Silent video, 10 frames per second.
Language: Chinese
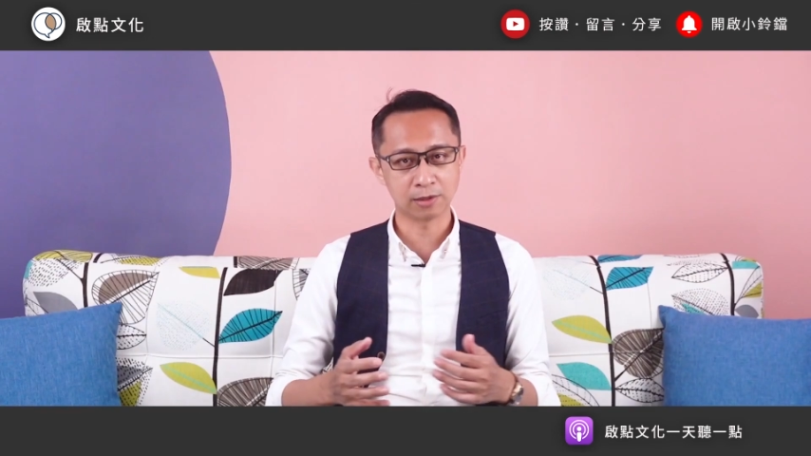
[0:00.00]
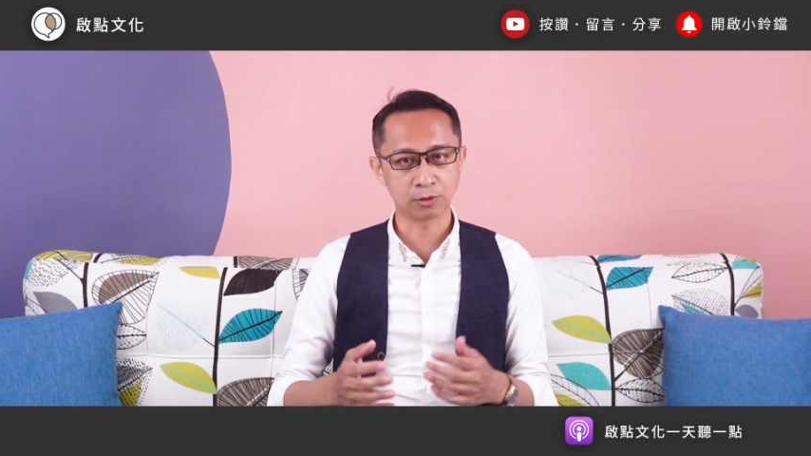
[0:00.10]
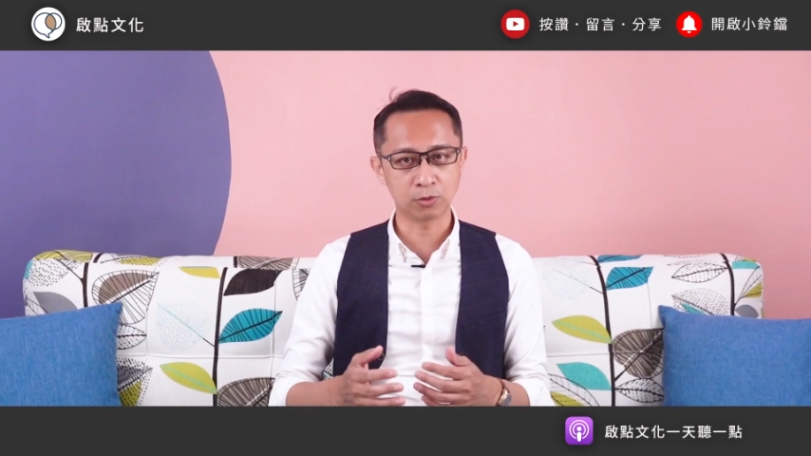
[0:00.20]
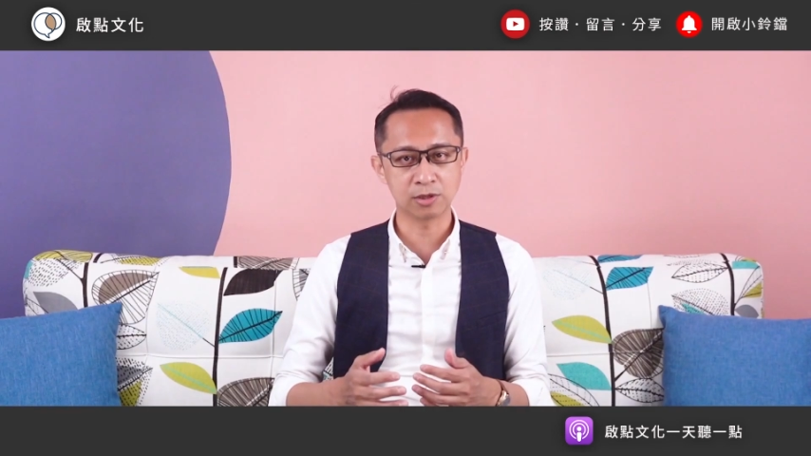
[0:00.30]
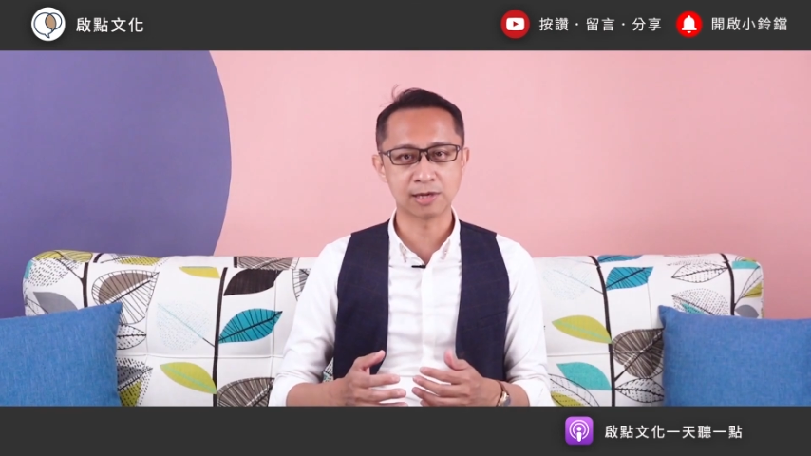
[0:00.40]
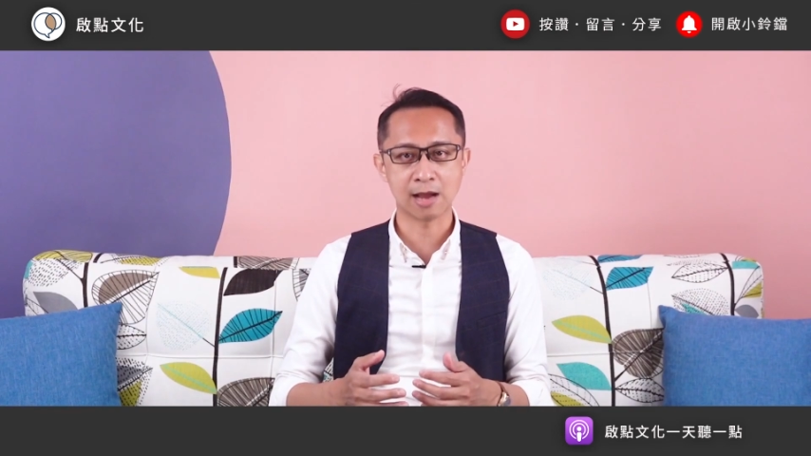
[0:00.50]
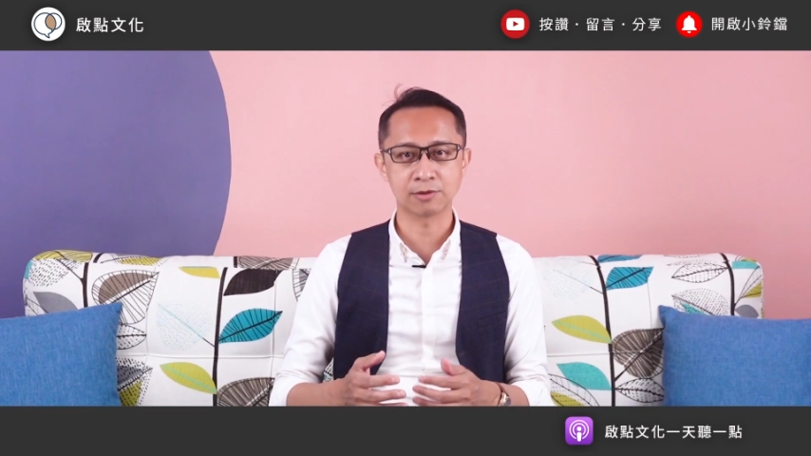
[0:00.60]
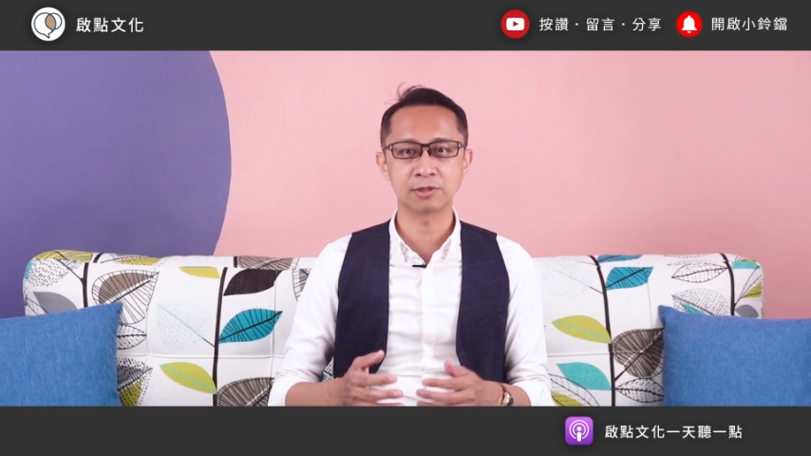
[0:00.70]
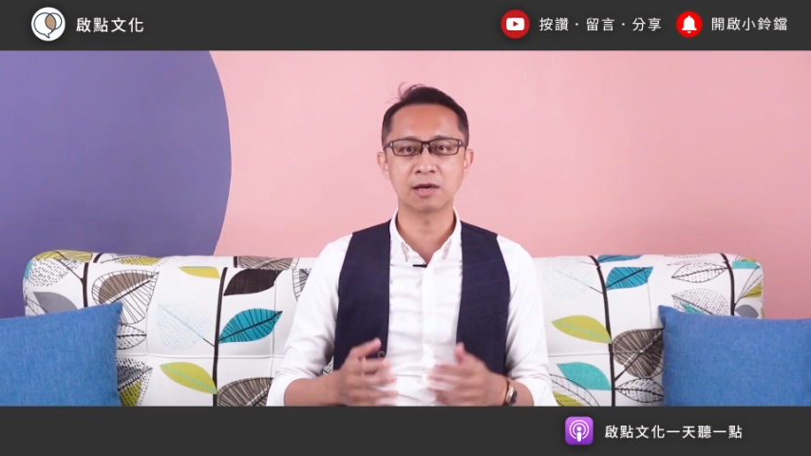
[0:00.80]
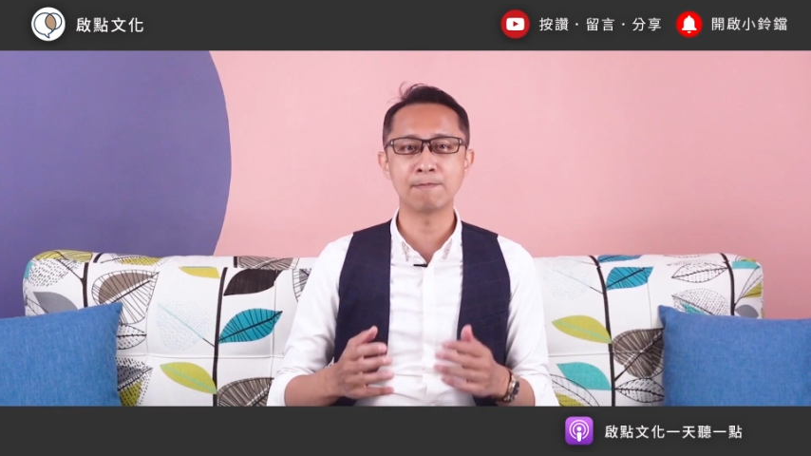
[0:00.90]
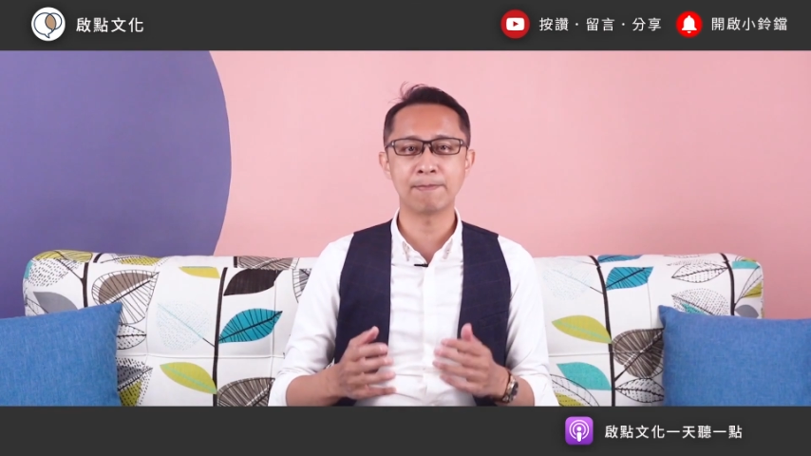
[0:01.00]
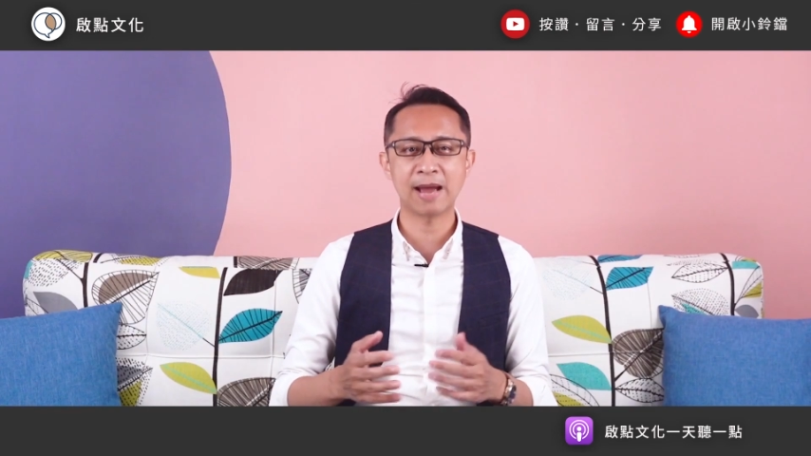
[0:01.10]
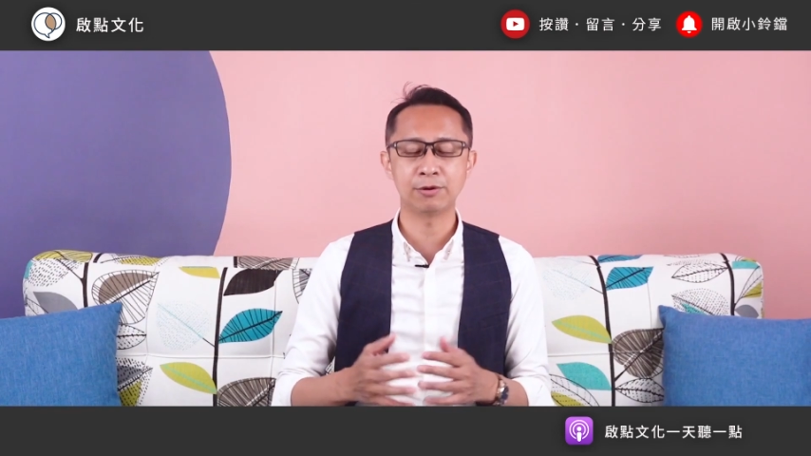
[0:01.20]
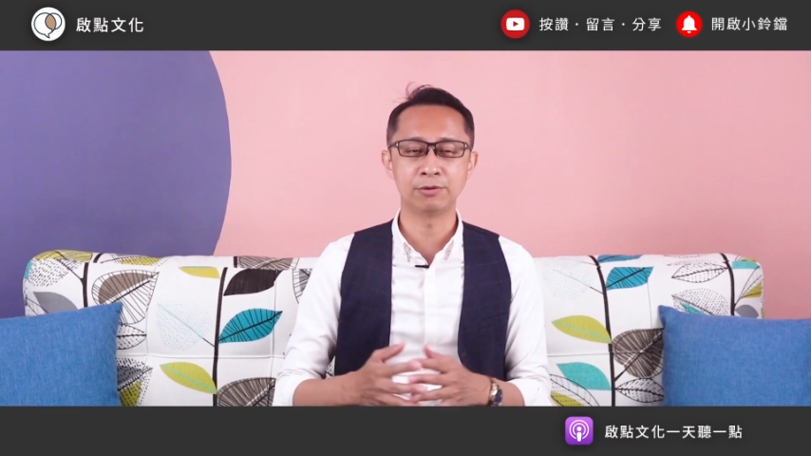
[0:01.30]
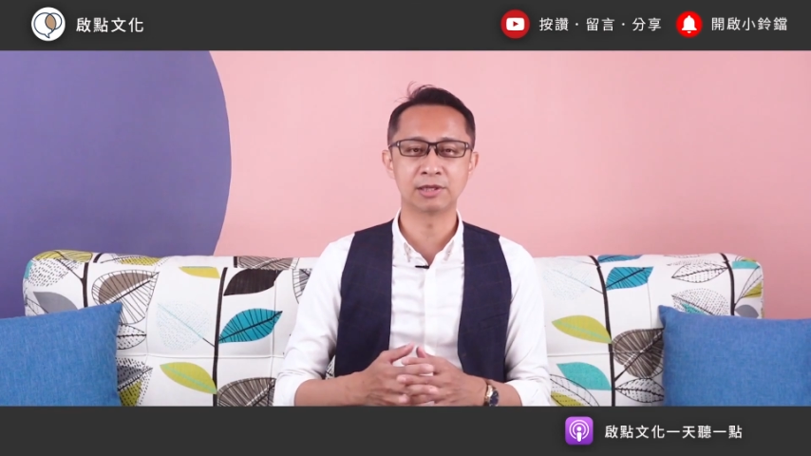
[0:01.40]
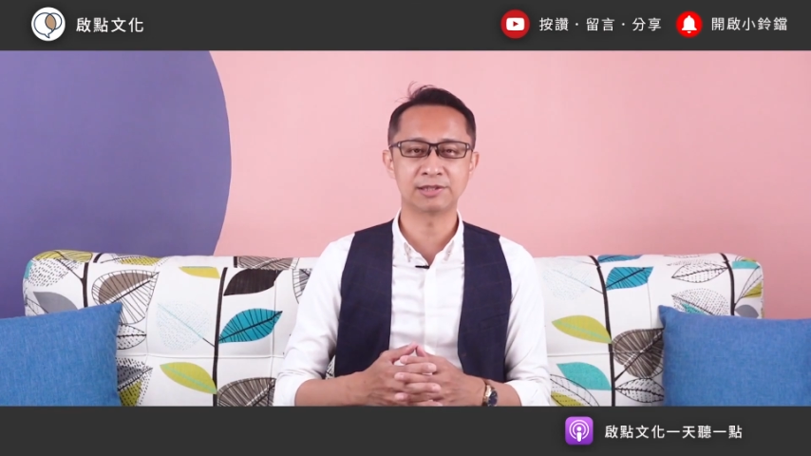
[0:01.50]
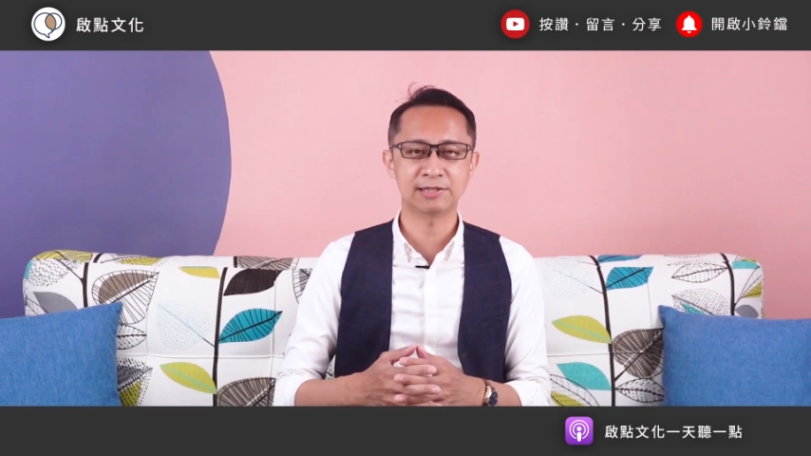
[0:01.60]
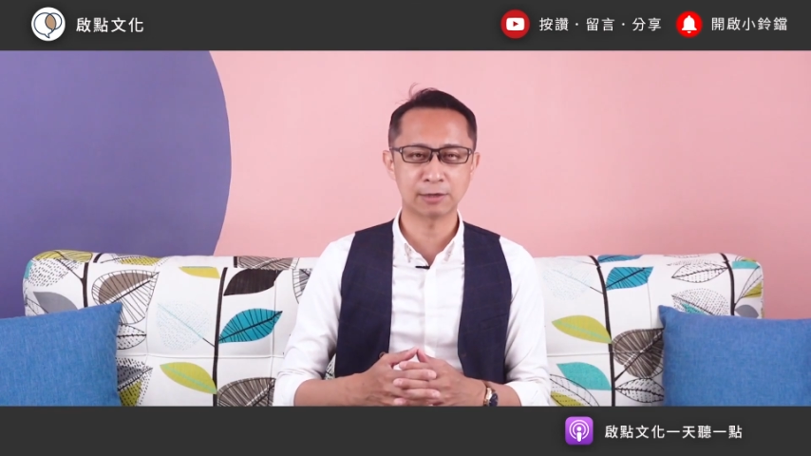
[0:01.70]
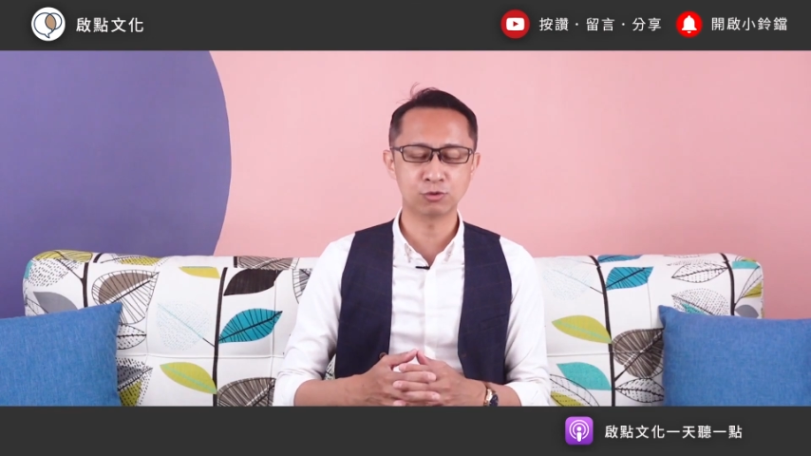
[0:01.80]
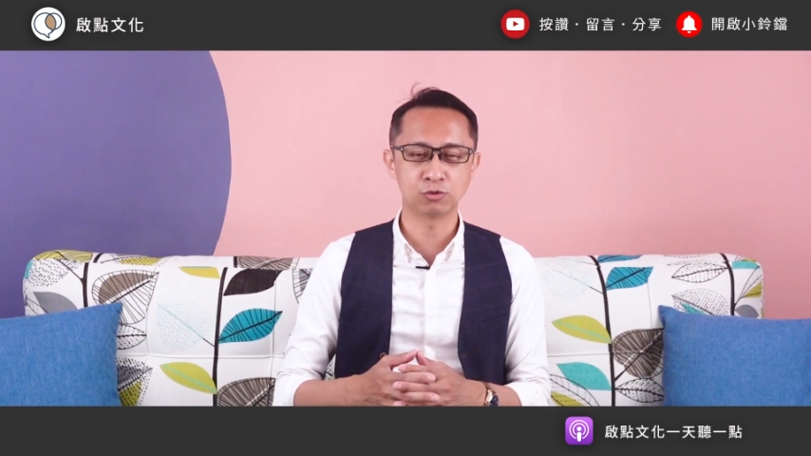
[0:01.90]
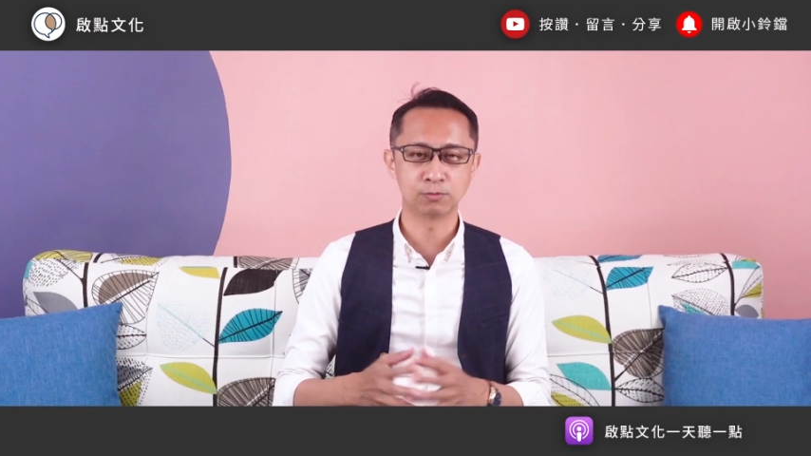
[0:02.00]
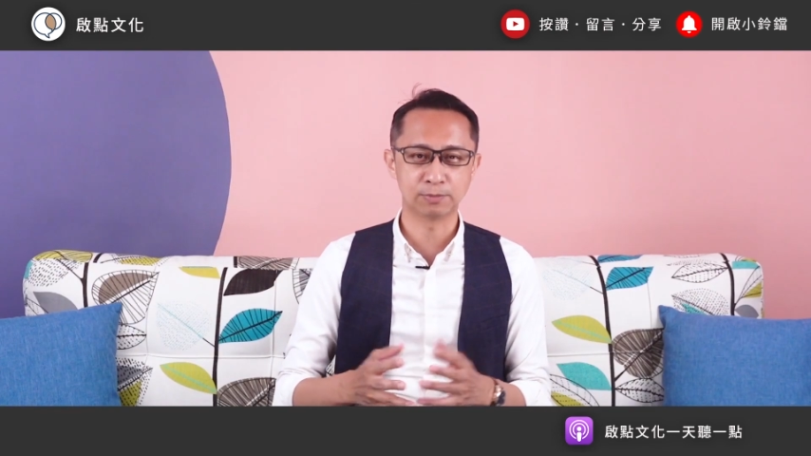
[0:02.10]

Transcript: 要的困扰是跟伴侣的相处